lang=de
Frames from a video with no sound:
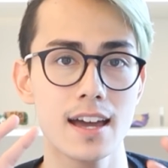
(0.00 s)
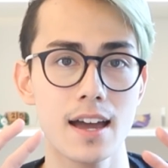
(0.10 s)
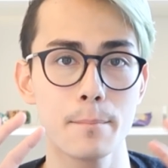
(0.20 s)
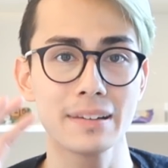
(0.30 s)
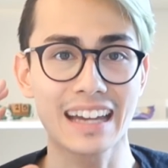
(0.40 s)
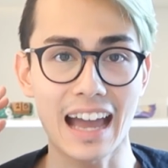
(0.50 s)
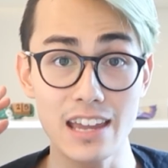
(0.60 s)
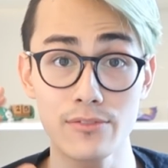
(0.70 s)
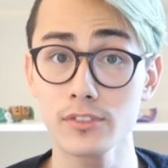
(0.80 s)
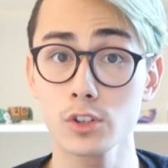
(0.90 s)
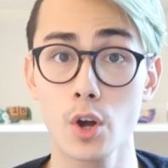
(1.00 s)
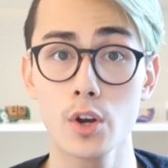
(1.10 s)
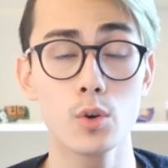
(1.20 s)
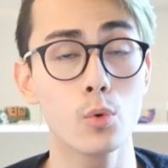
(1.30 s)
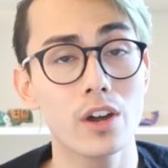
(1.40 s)
ähm, begreifen
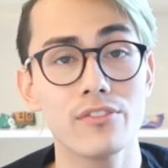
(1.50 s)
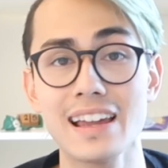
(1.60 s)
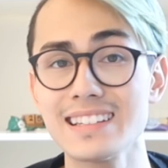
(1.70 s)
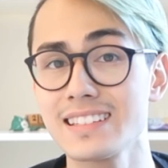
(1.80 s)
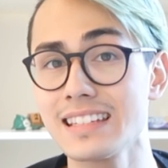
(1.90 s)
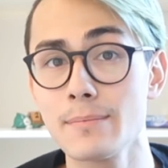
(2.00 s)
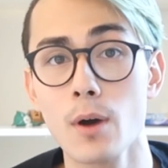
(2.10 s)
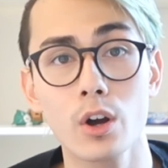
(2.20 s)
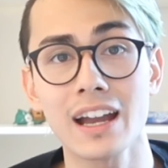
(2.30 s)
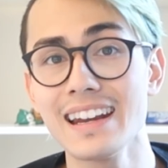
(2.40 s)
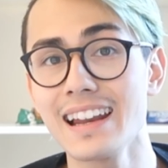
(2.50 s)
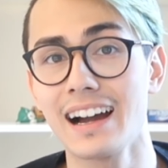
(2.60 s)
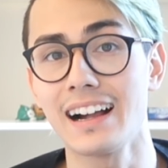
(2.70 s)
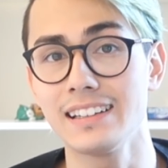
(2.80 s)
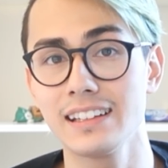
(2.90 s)
können oder vielleicht ist es eben auch kein
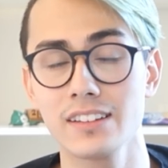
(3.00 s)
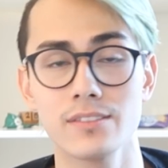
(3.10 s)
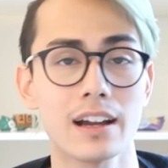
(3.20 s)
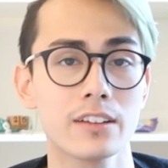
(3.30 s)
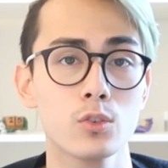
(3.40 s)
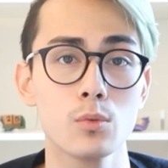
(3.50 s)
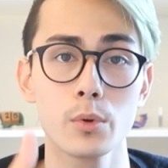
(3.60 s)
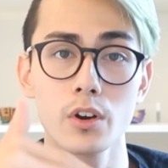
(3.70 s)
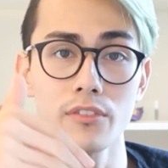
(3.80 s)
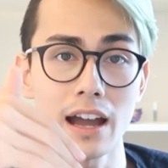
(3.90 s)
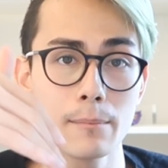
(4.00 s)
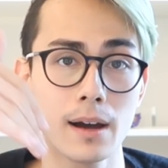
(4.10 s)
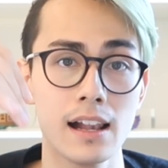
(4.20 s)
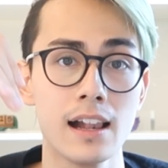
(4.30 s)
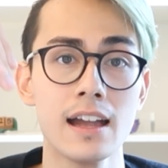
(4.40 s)
nachhaltiges Wachstum und auf
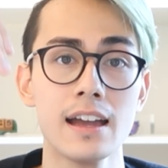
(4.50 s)
einmal